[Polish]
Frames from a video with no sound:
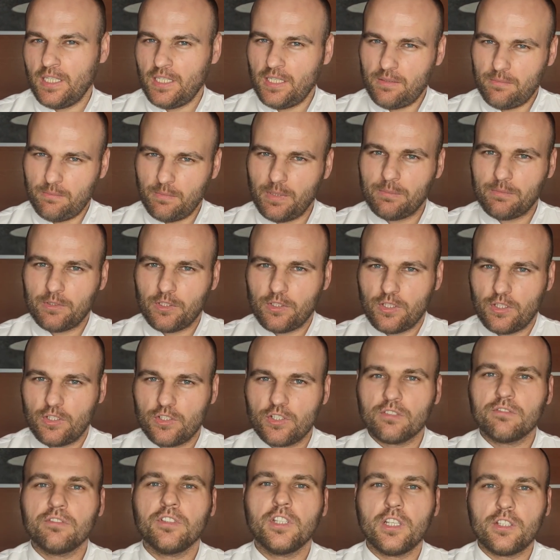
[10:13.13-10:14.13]
Mam nadzieję, że
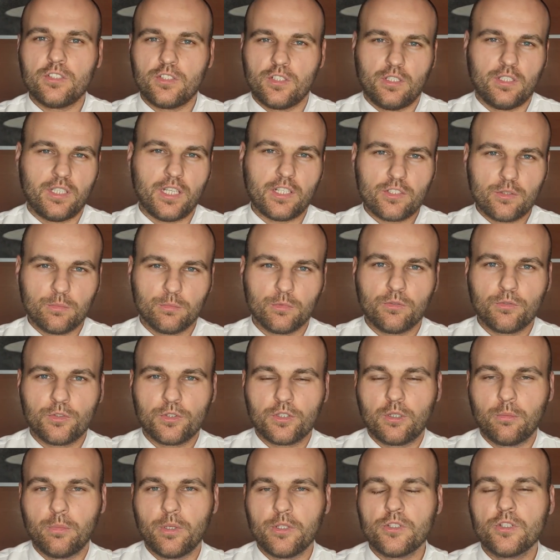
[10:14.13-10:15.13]
wiecie, na czym to
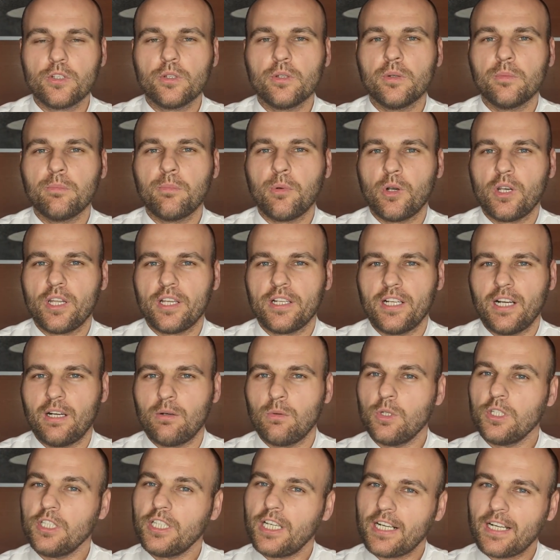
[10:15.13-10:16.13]
wszystko będzie
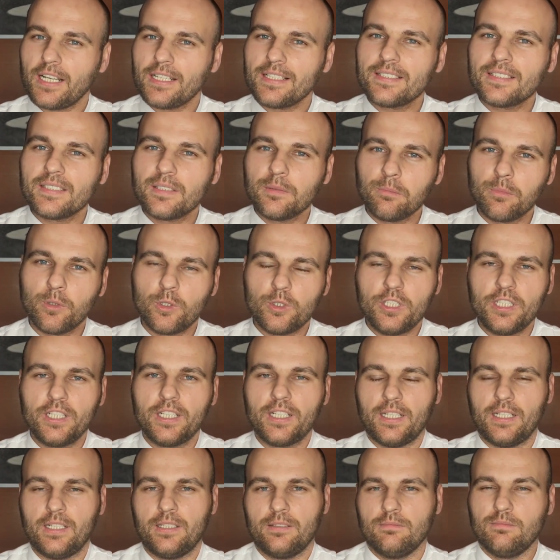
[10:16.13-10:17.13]
polegało i jaka jest
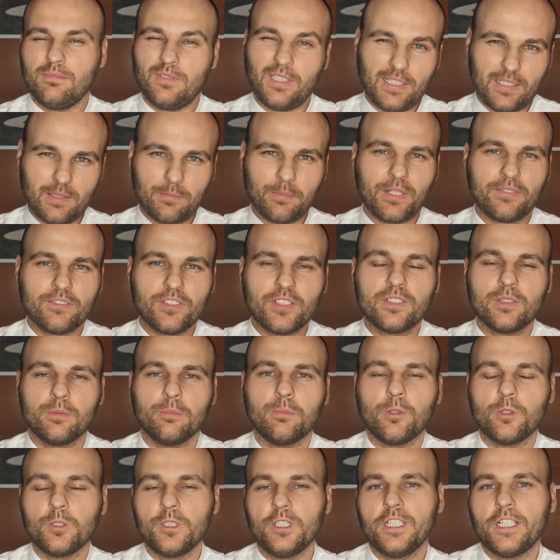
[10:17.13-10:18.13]
symbolika tak naprawdę
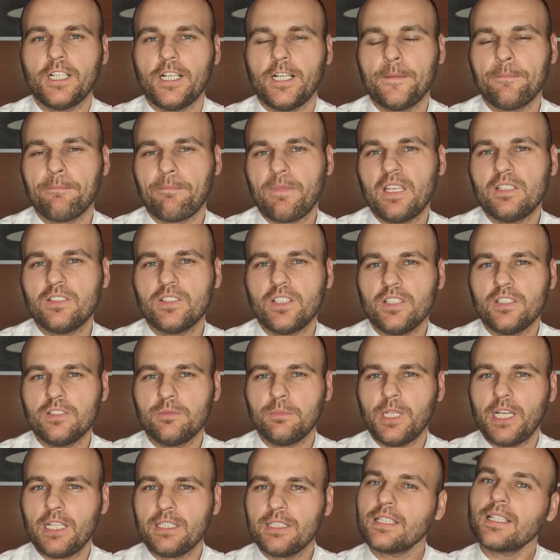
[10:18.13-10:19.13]
symbolika tej zmiany.